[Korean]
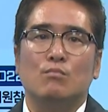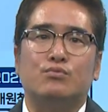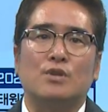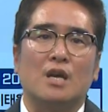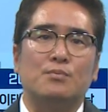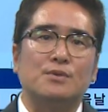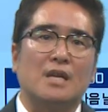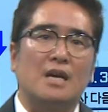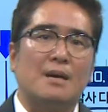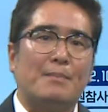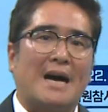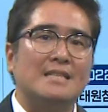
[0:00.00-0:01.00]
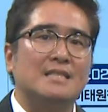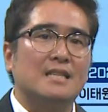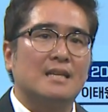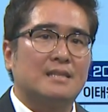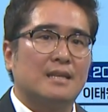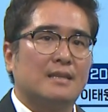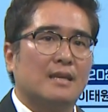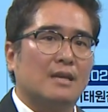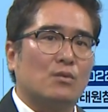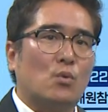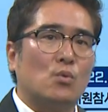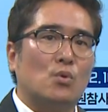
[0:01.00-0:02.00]
부랴부랴 반지하
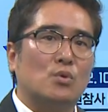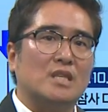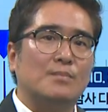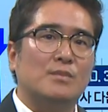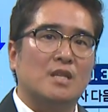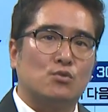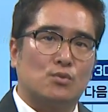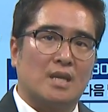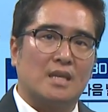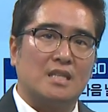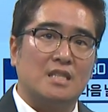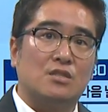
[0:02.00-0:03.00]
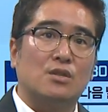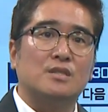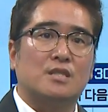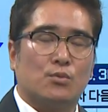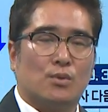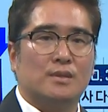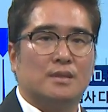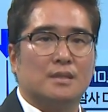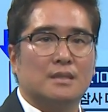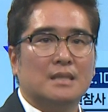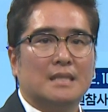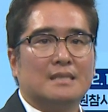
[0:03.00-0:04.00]
세대의 공공 임대주택 이전 지원
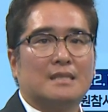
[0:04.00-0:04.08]
등